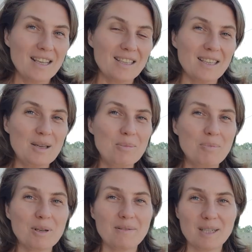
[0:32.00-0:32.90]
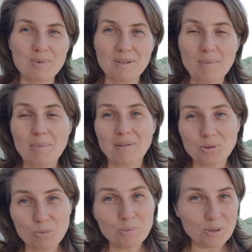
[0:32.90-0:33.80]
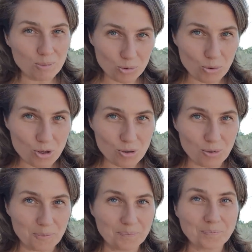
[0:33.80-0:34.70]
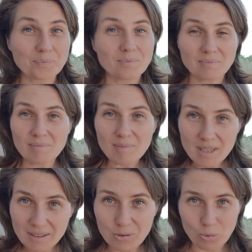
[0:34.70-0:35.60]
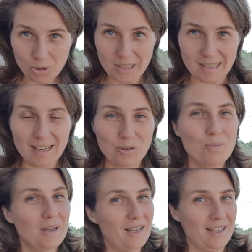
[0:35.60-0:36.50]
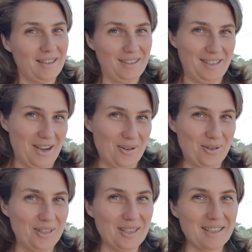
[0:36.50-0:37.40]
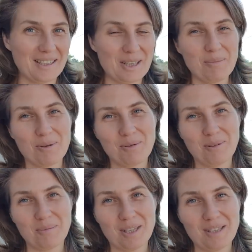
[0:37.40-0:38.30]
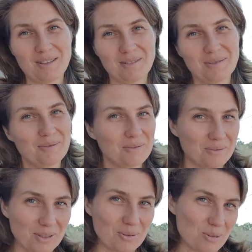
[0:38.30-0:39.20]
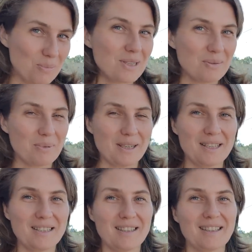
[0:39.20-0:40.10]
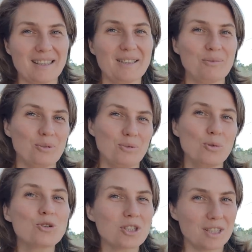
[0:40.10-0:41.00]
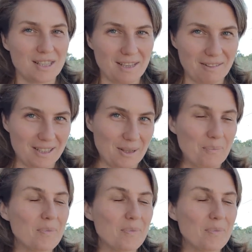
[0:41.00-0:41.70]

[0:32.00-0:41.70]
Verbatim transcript: И мы поговорим с вами обо всем понемножку. И в том числе о том, как я отдыхаю и какие могу вам дать в этом смысле полезные такие вот дружеские советы.